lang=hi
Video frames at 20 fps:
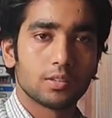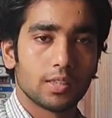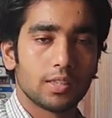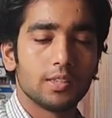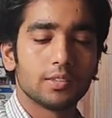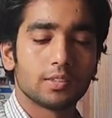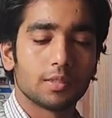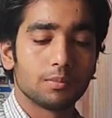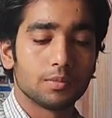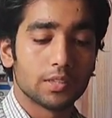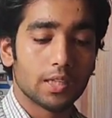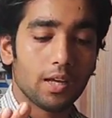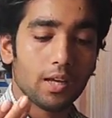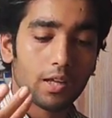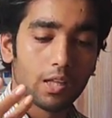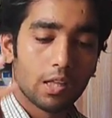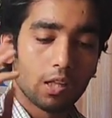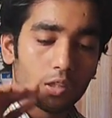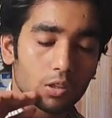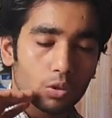सही समझा
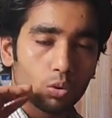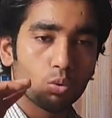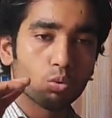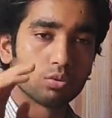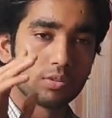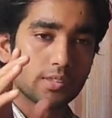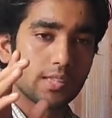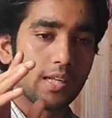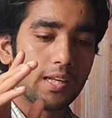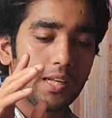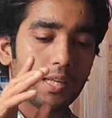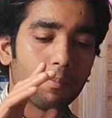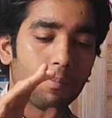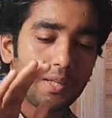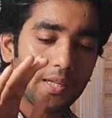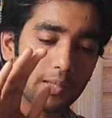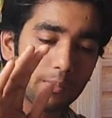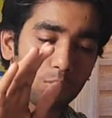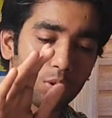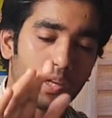तो उसके लिए
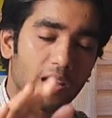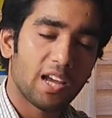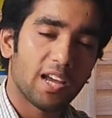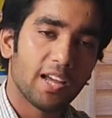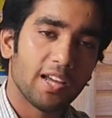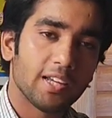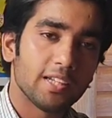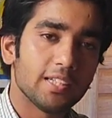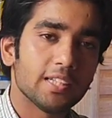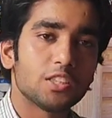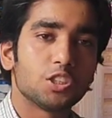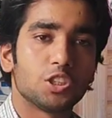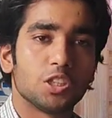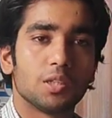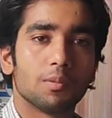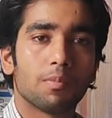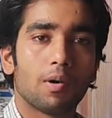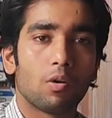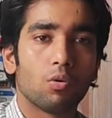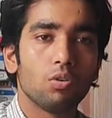मैंने बुलाया है ये
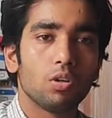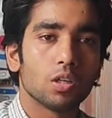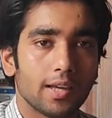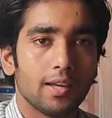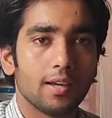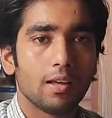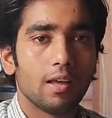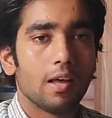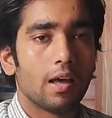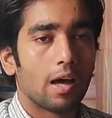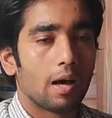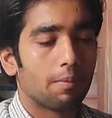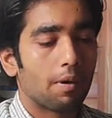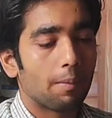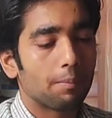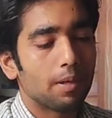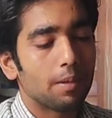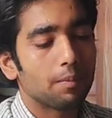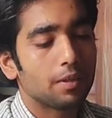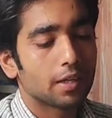चिन माउंट अब
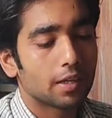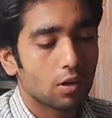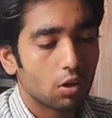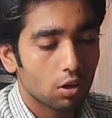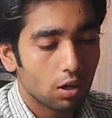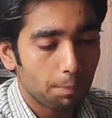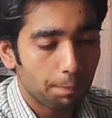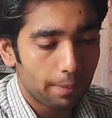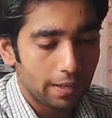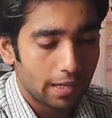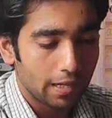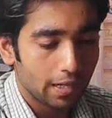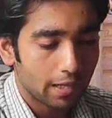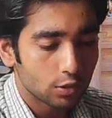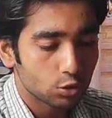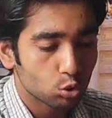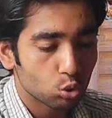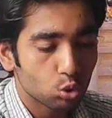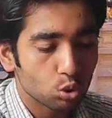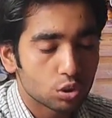आपने देखा होगा
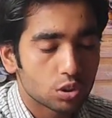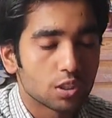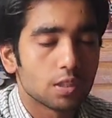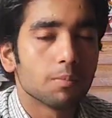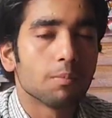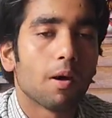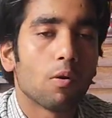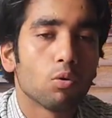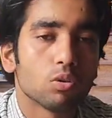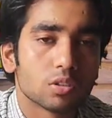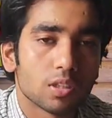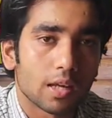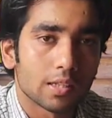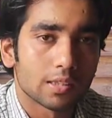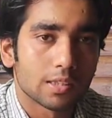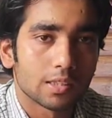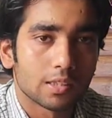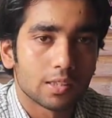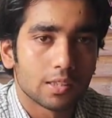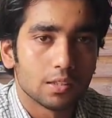पहले जो चिन माउंट्स
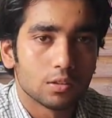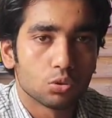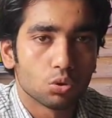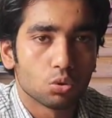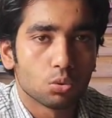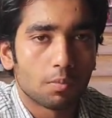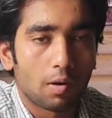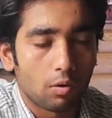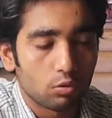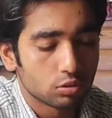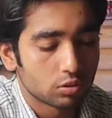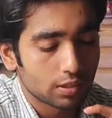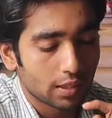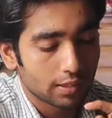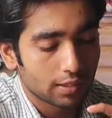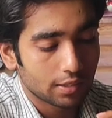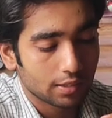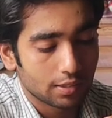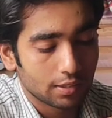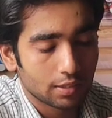आते थे जो माउंट्स
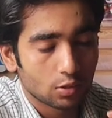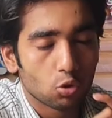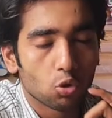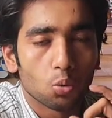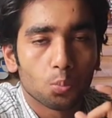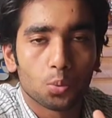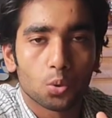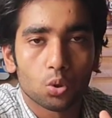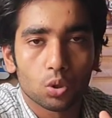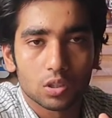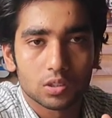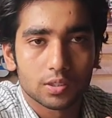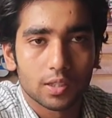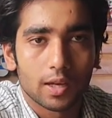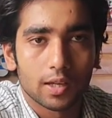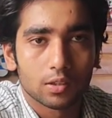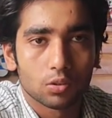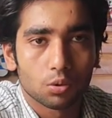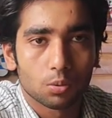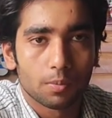आते थे गोप्रो के
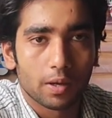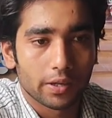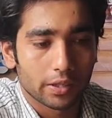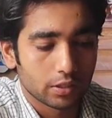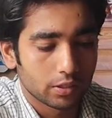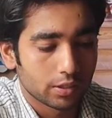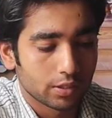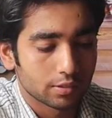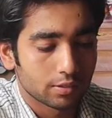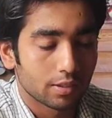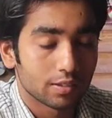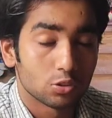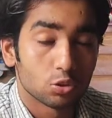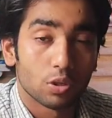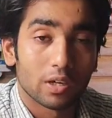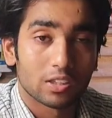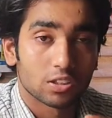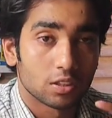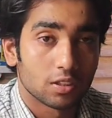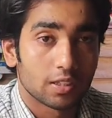साथ और बाकी के साथ
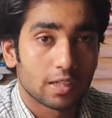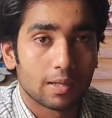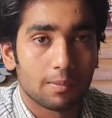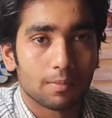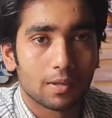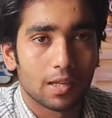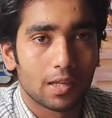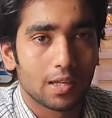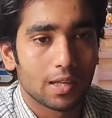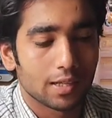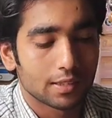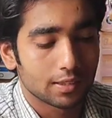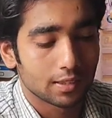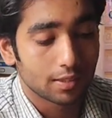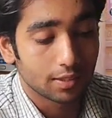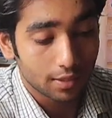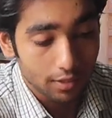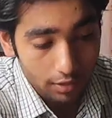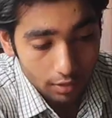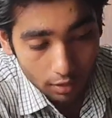जो एक्शन गेम के लिए
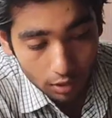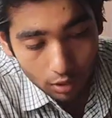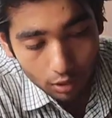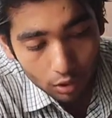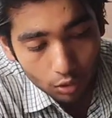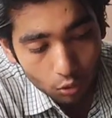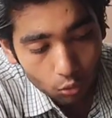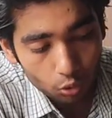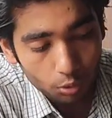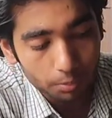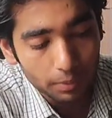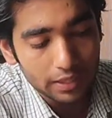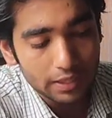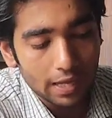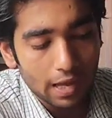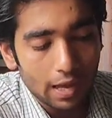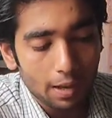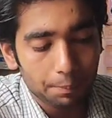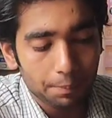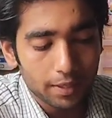आते थे उनमें
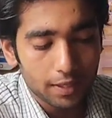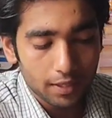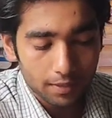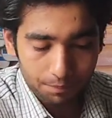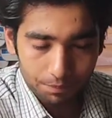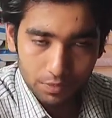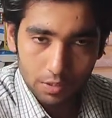यहाँ पे